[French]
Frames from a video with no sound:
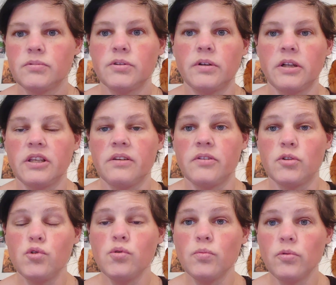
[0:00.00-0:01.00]
Puis voilà, il y avait
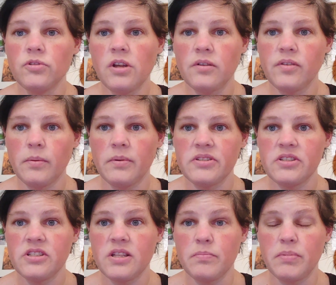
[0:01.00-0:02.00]
du monde à la
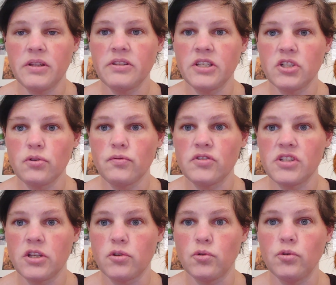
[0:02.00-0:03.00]
pharmacie. C'était blindé. Les gens, ils
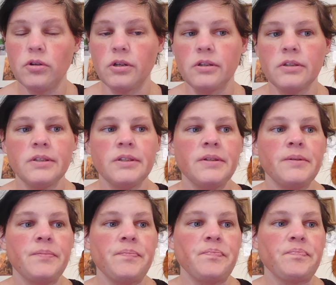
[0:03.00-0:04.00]
faisaient la queue dehors.
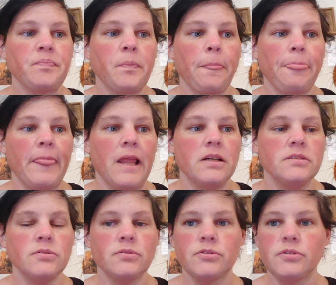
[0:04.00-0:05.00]

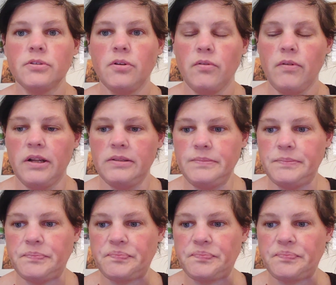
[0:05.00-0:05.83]
Donc, euh, donc voilà.